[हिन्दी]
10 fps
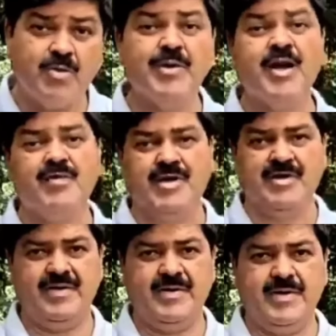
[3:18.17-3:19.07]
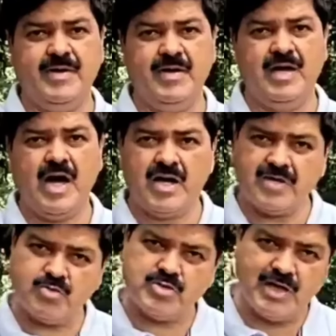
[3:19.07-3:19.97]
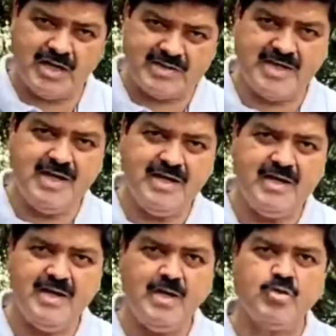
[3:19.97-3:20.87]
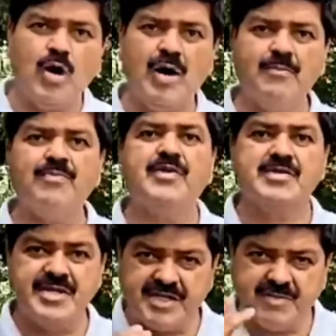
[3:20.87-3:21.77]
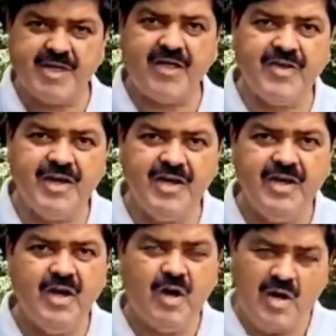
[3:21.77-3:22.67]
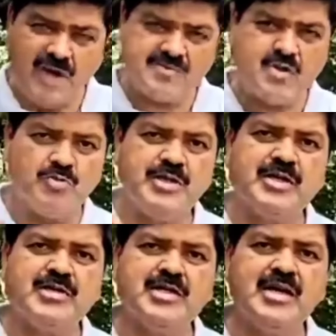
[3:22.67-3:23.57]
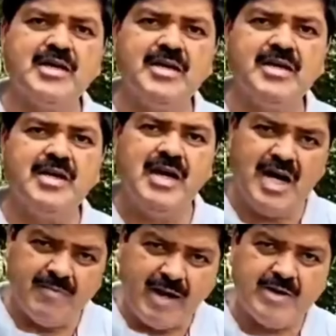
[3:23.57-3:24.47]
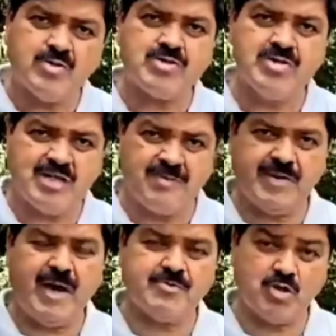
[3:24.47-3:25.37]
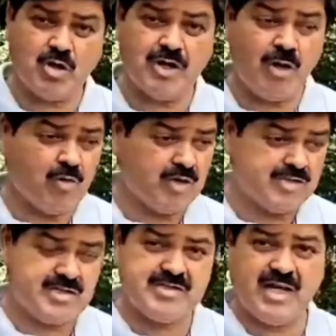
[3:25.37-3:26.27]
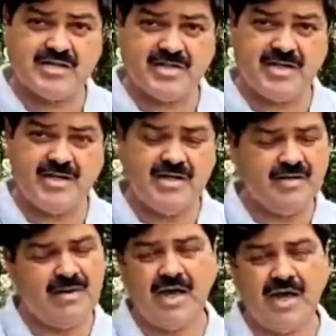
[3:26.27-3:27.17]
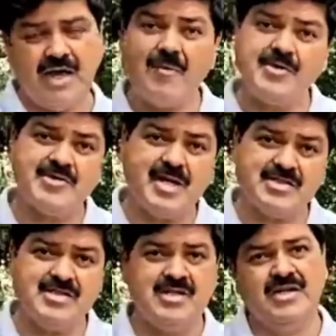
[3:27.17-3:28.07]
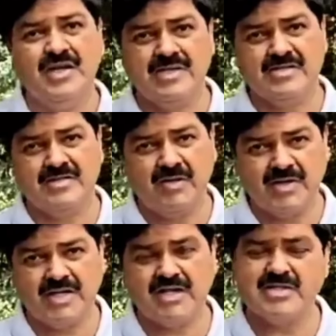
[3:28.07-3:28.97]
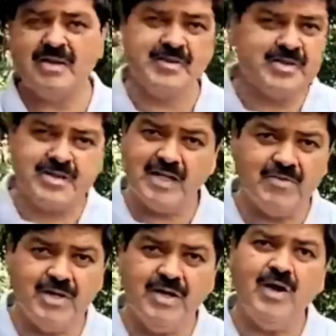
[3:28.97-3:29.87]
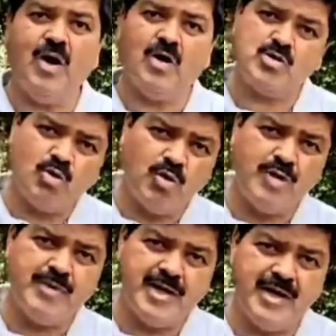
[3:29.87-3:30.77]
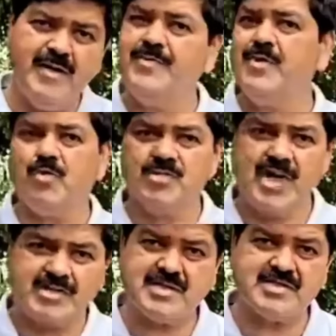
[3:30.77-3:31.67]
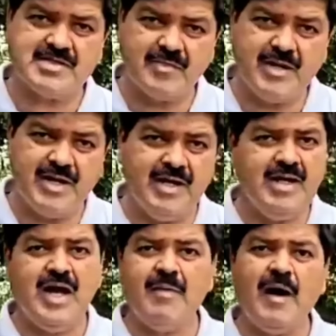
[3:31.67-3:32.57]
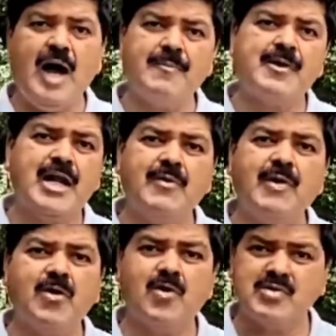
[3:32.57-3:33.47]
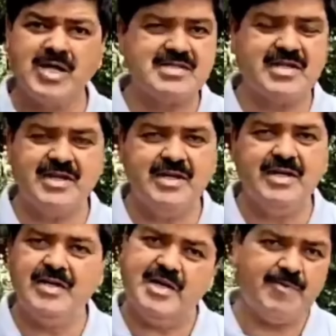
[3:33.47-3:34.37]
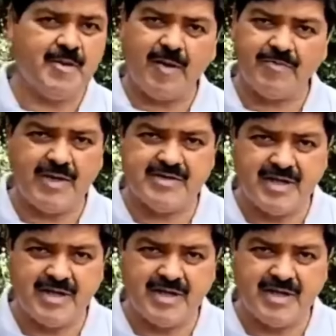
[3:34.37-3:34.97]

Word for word: की भूमिका में है अगर कुछ गलत है तो हम सीटी बजाते हैं और आपसे उम्मीद करते हैं कि हमारी उस सीटी पे आप चौकन्ना होकर इसकी जांच करें बहरहाल आपकी जांच एक सवा साल से अभी तक नहीं हुई और जो हुई भी है वो शासन स्तर में है अब आपके अलावा कौन शासन है ये परमात्मा ही